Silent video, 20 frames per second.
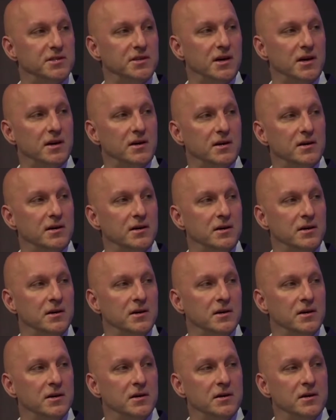Jahre
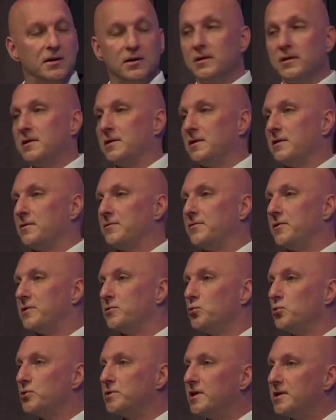
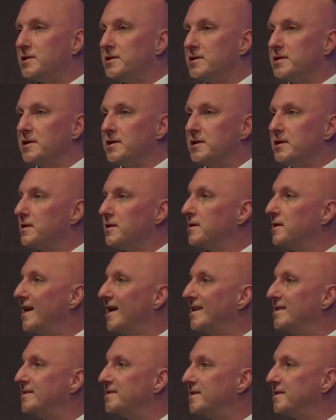versucht hat, in
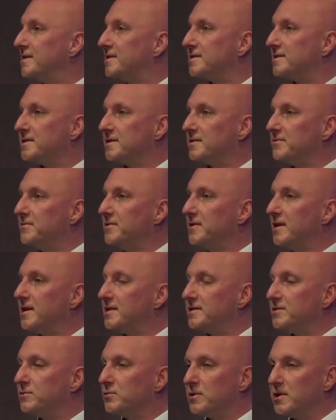Leitsätzen
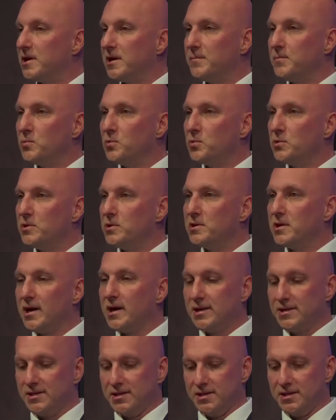wiederzugeben und
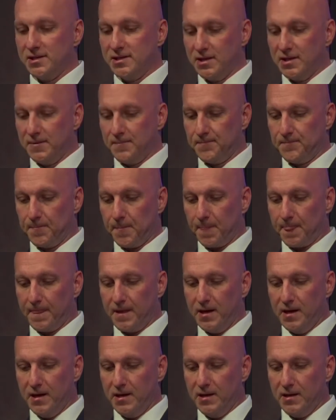hat das dann
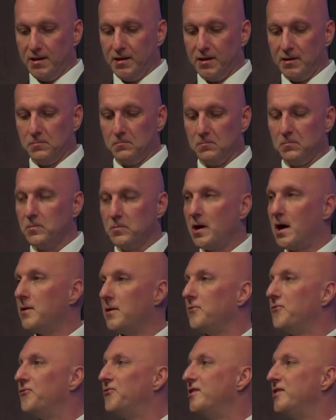in ja,
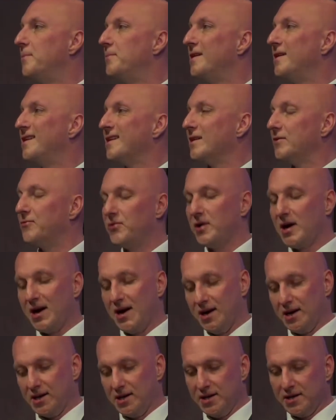vier Begriffe
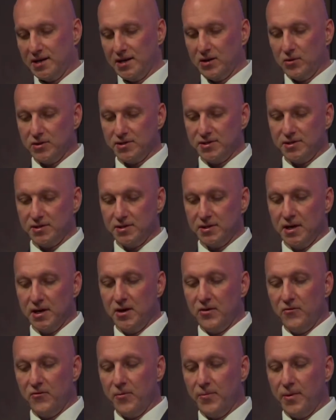eigentlich gegossen.
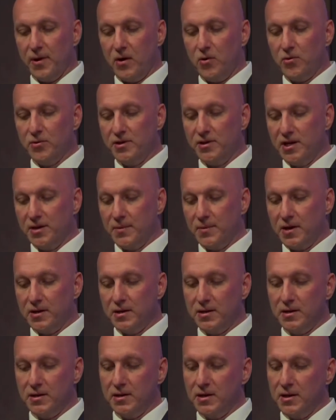Wir brauchen
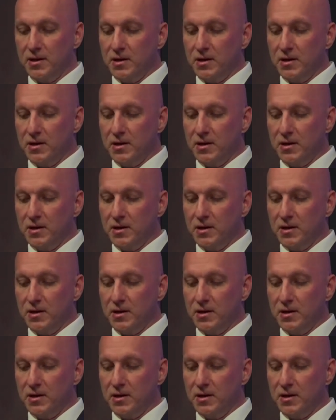jemanden,